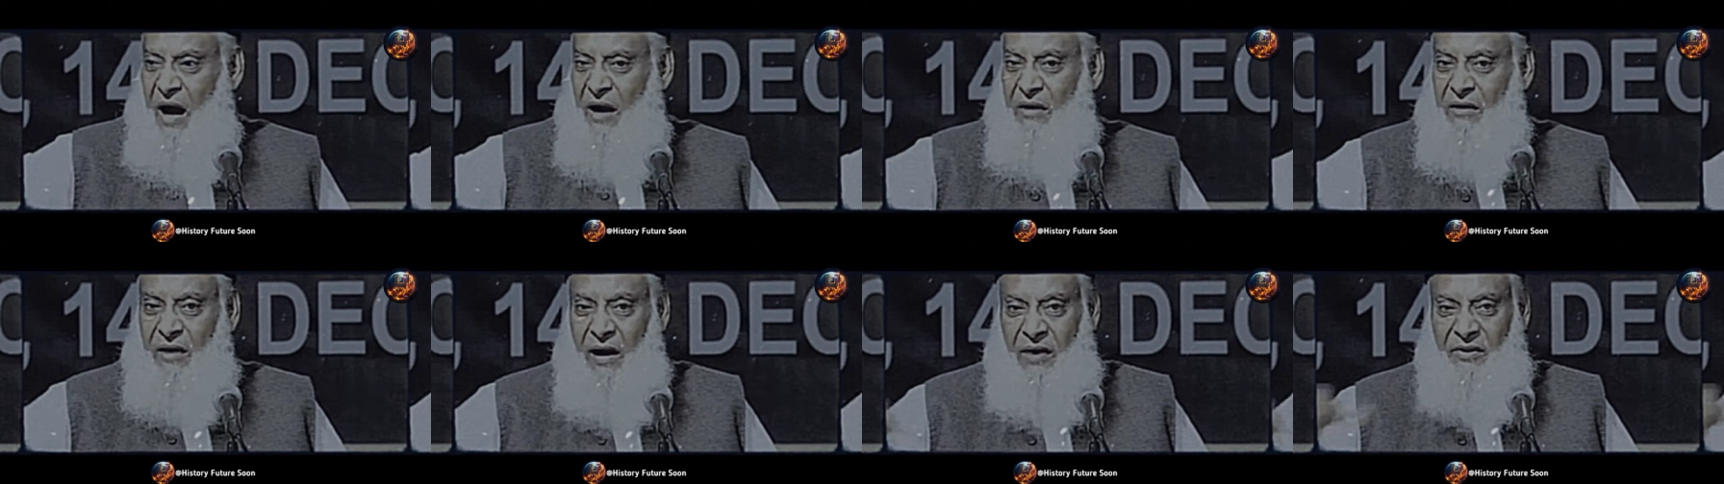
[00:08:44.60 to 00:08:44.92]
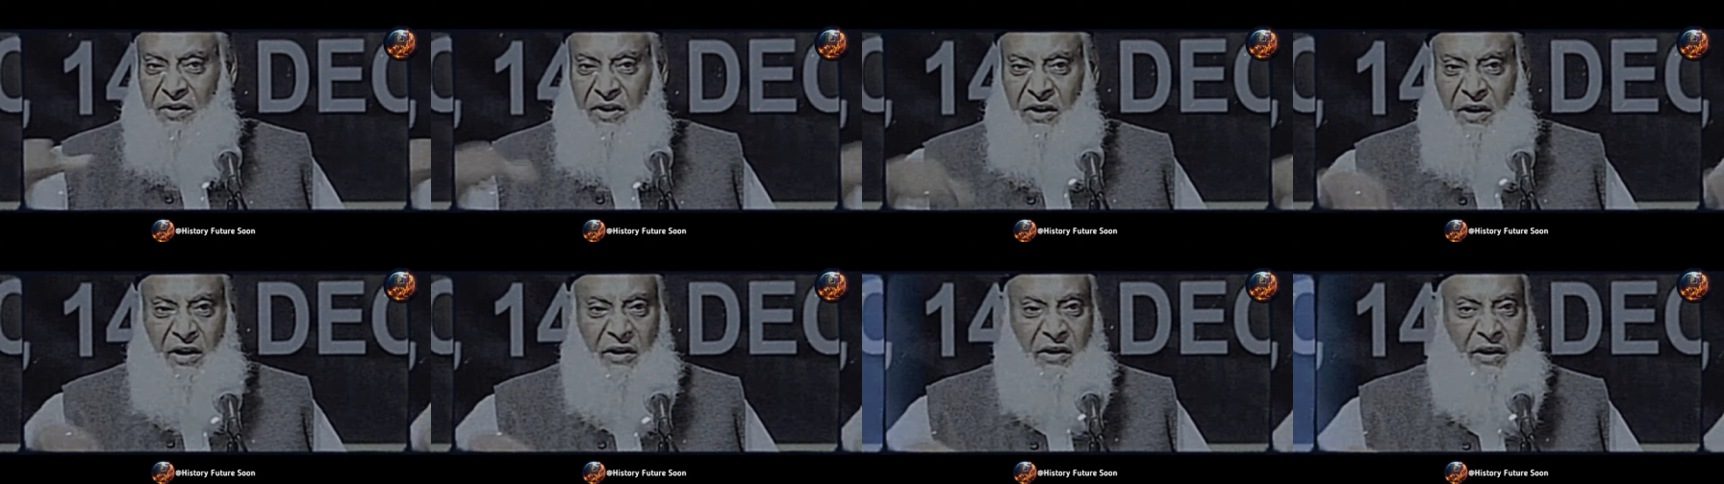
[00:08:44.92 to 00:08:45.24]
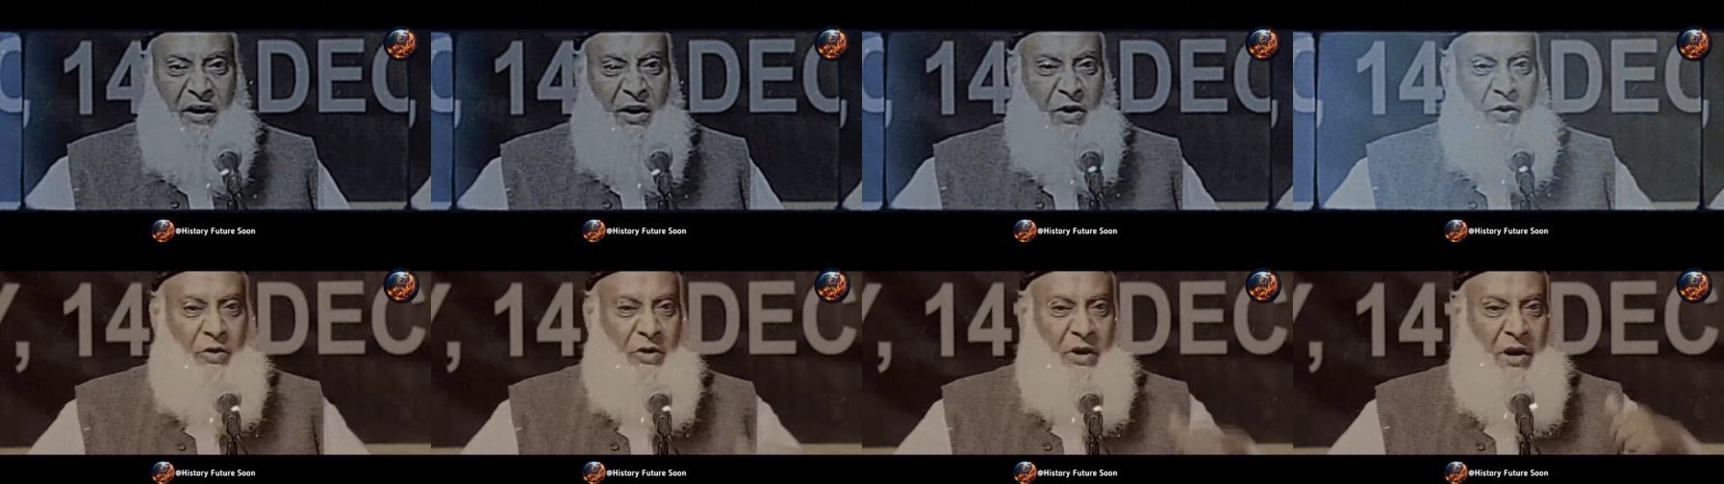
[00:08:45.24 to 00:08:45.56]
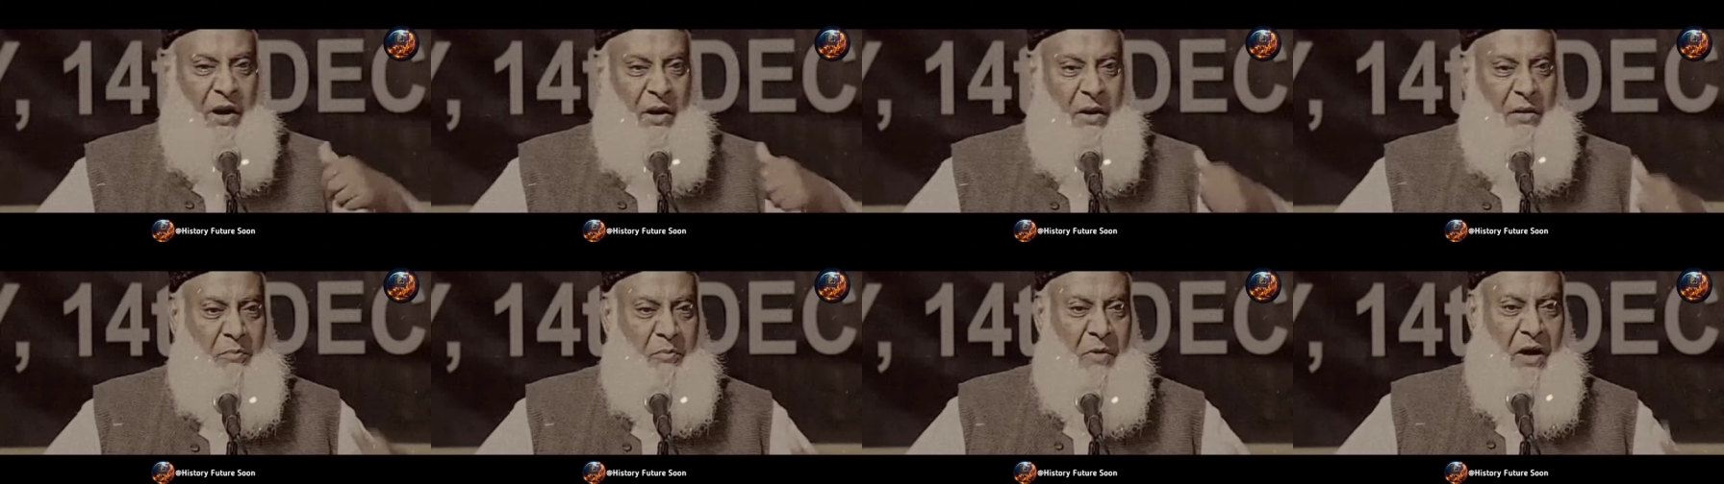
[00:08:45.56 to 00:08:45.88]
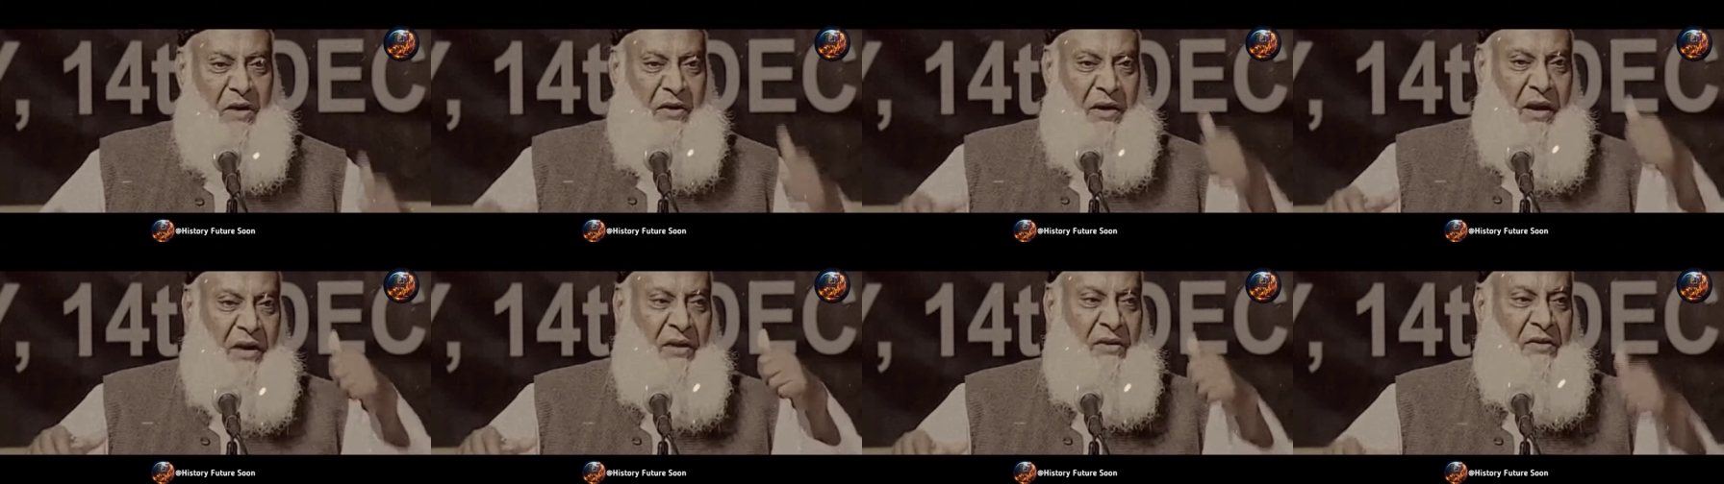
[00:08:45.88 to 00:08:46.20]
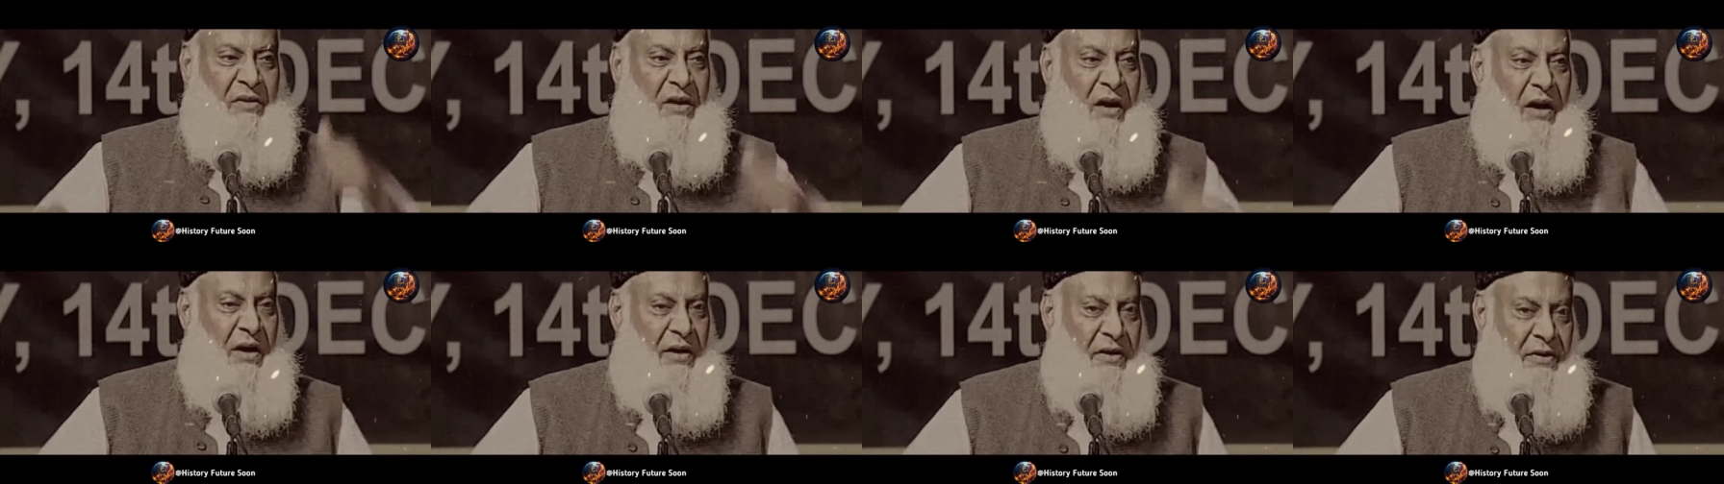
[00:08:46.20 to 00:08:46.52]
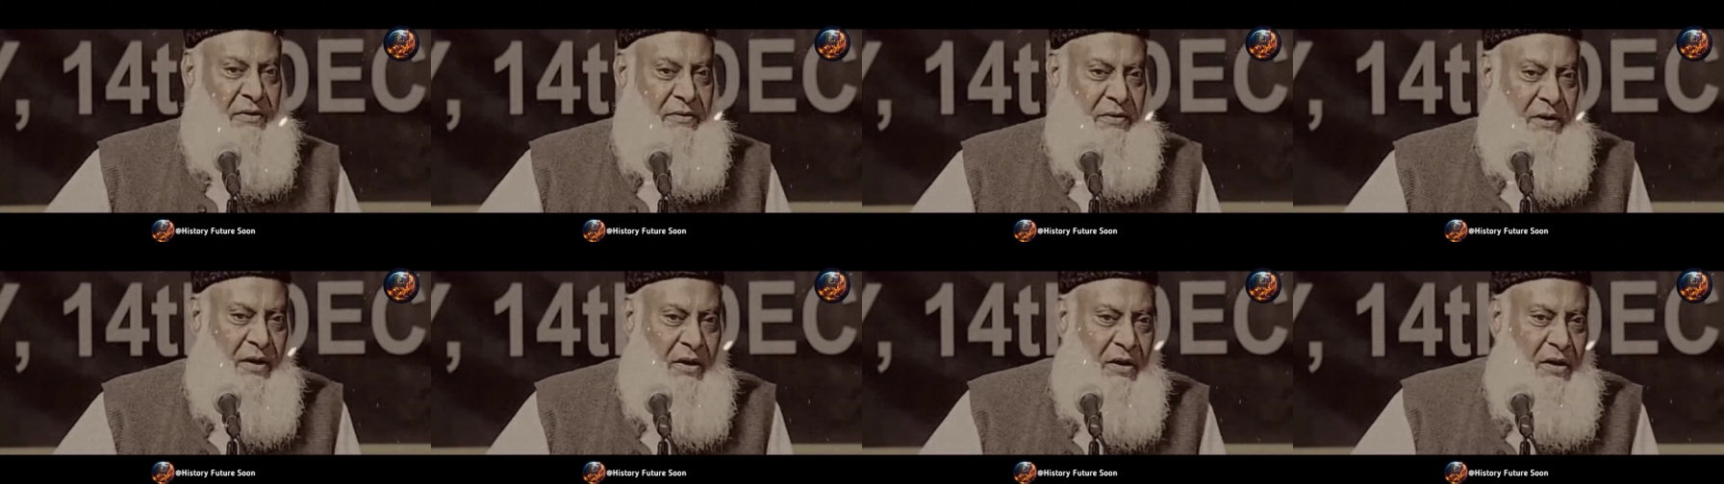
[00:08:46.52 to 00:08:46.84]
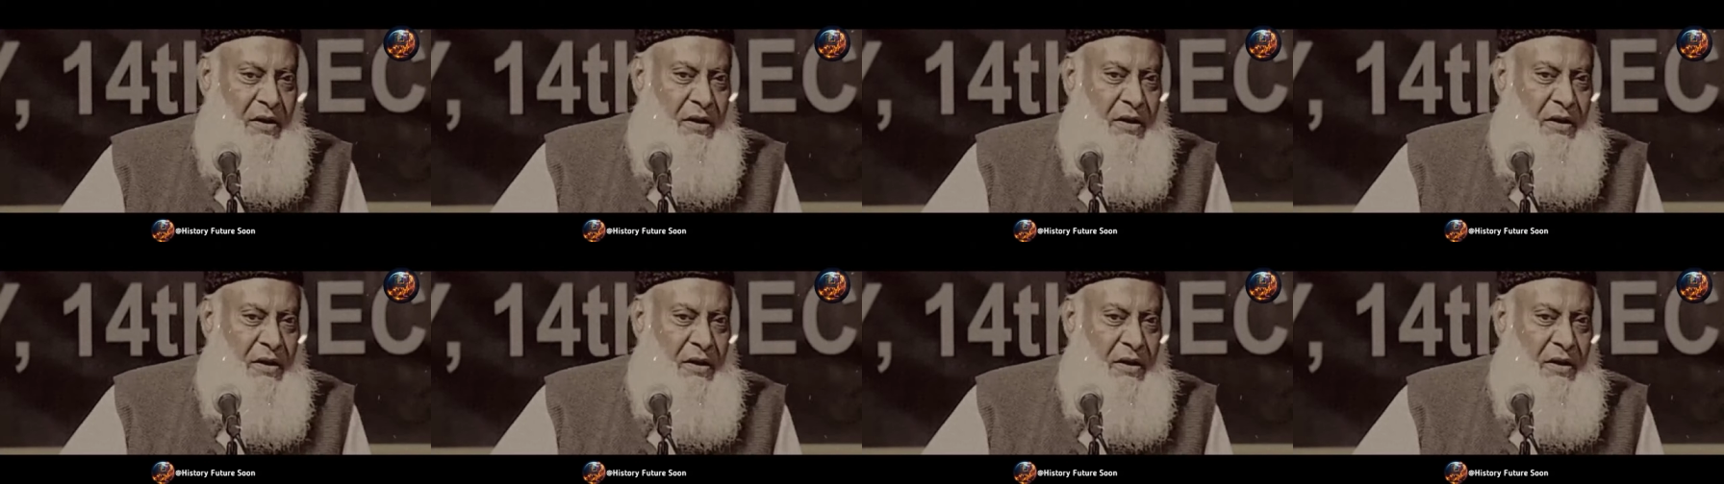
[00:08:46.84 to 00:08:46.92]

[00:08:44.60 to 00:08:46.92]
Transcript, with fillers: डाक का टिकट है और ये बकरा ईद का है